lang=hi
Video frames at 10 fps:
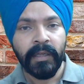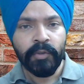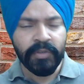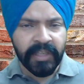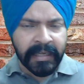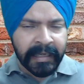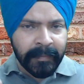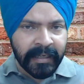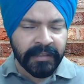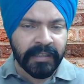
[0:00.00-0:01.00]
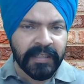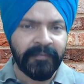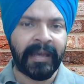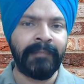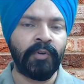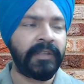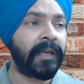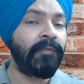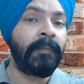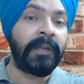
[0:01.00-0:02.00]
तो ये कई बार अंदर से वहम होता है
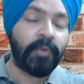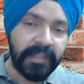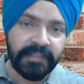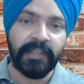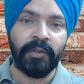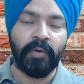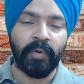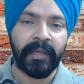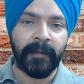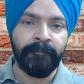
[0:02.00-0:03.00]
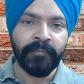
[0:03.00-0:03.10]
कि वो बिल्कुल ही जीरो हो गया